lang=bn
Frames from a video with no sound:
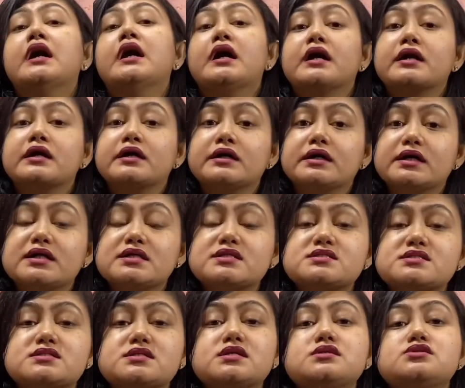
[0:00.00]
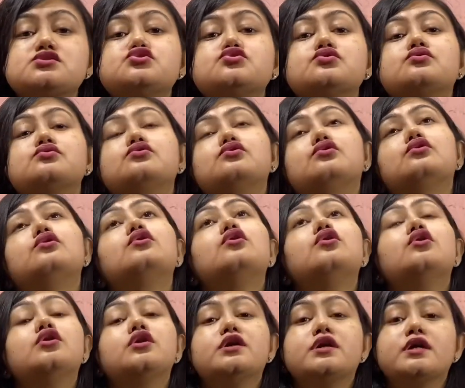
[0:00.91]
আর গার্লসদের জন্য
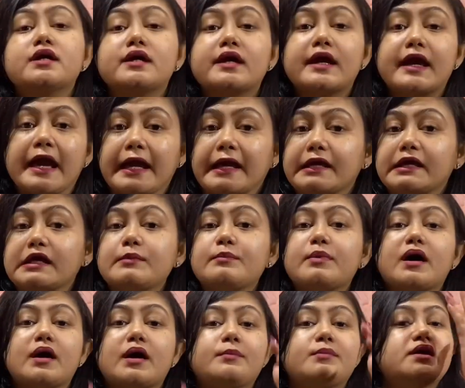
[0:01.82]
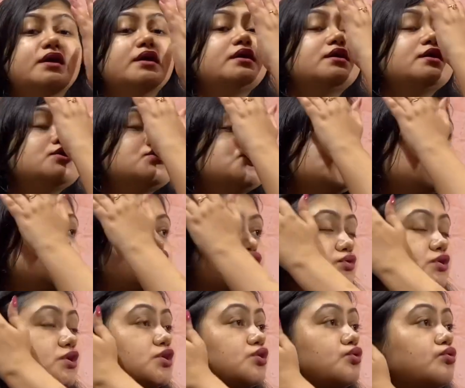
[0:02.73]
ঠিক একইভাবে
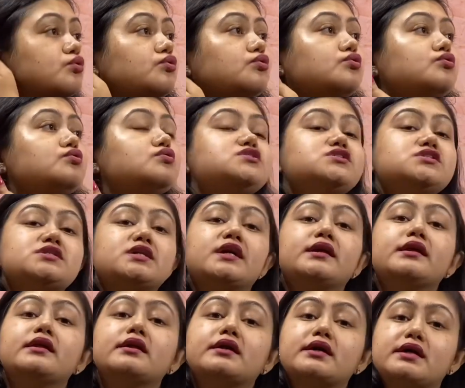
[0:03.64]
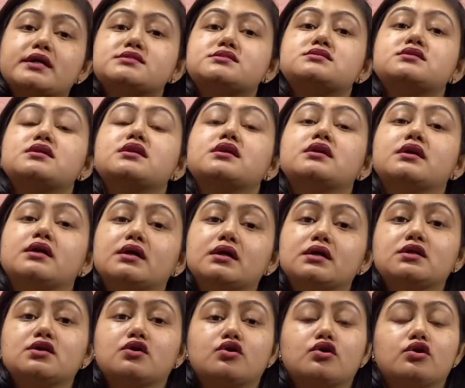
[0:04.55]
যদি কোনো জেনারেল কাস্টের
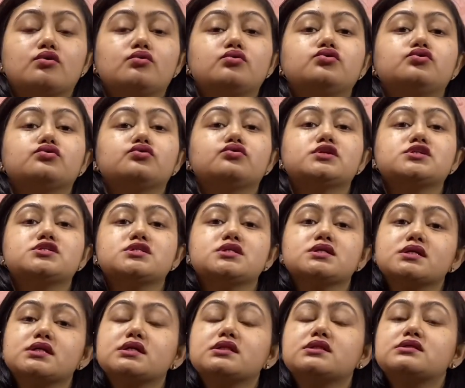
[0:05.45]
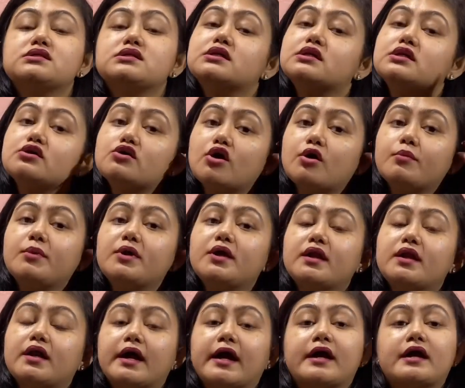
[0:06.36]
গার্ল হও তো সেক্ষেত্রে কি হবে
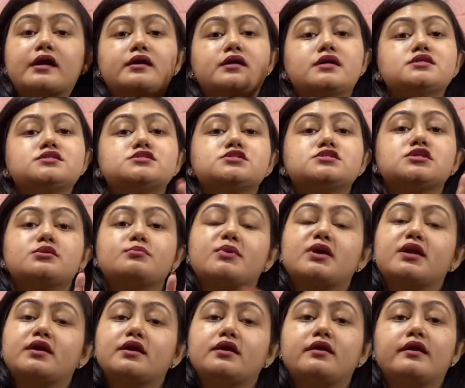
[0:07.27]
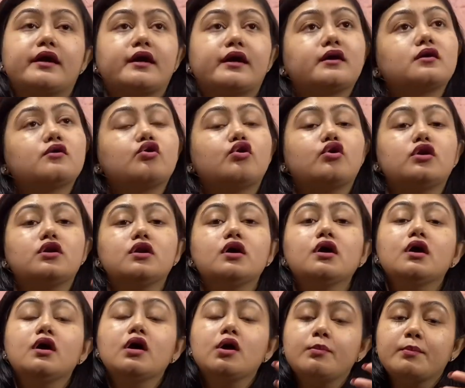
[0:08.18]
না একটা জিএমআর এর র্যাঙ্ক অল
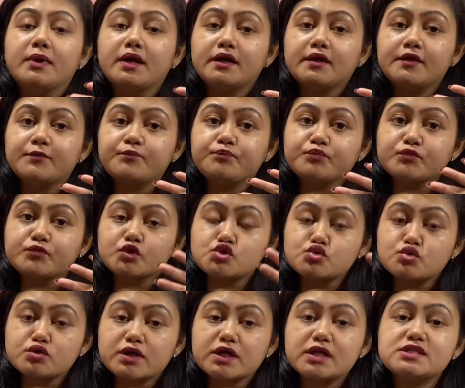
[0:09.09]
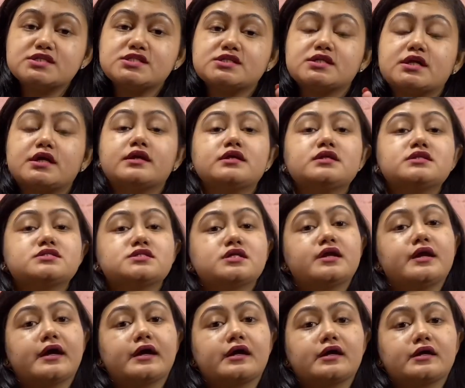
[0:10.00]
মানে টোটাল জেনারেল যে
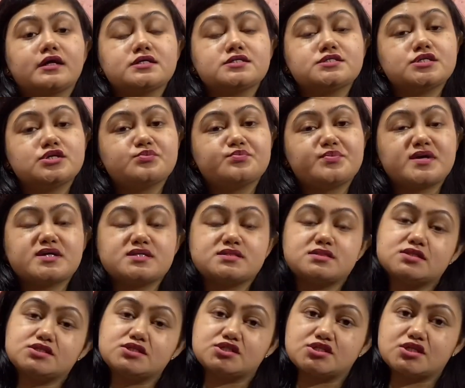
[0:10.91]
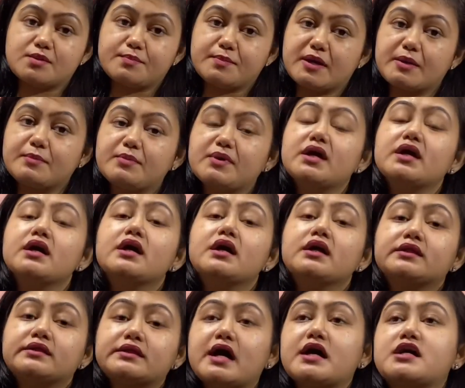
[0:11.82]
র্যাঙ্কটা যে পাসে সেটা পাবে
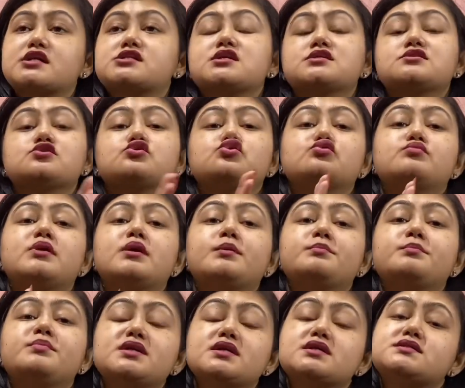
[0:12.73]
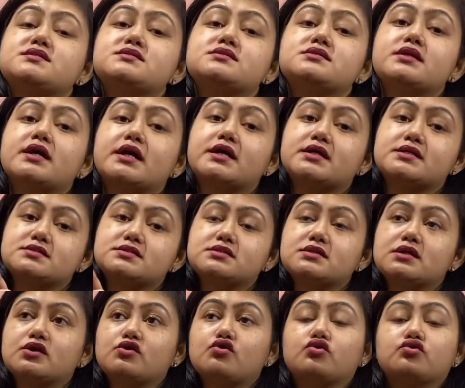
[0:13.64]
তার সাথে তোমার বিএসসি
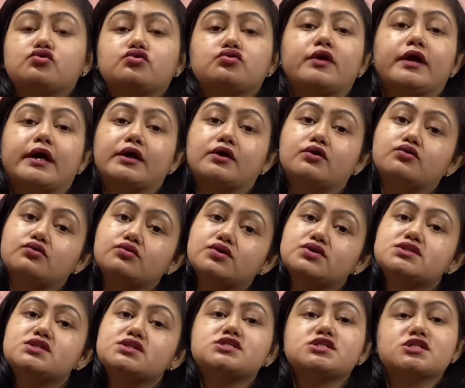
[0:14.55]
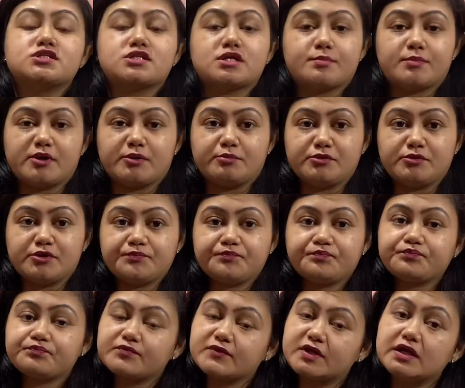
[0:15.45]
নার্সিংয়ে কত র্যাঙ্ক হয়েছে সেটা পাবে
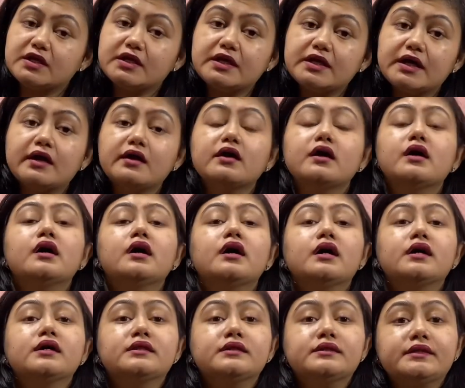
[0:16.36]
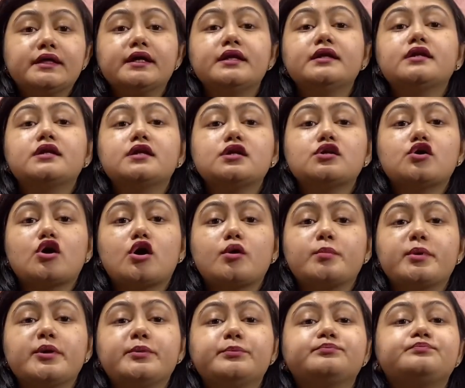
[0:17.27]
ক্লিয়ার দেন কি
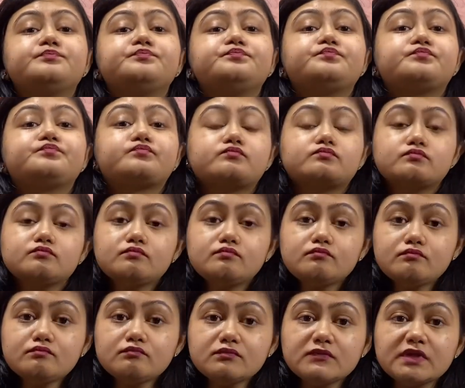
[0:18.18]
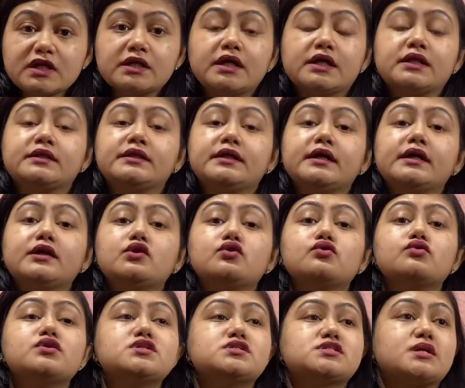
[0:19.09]
হবে না দেন
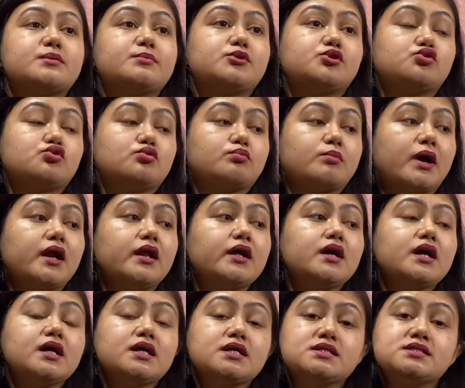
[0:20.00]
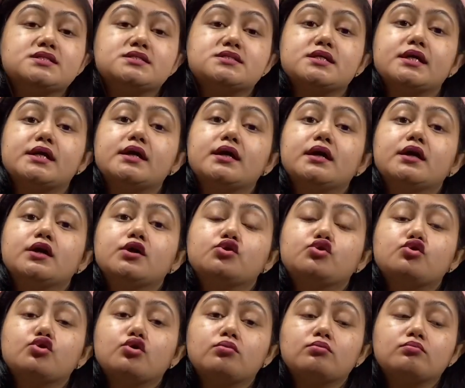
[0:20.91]
হয়ে যাবে তোমার যে
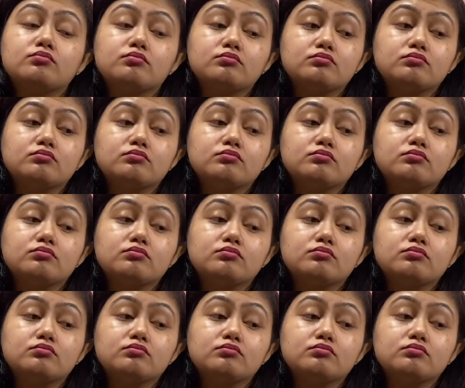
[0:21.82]
তোম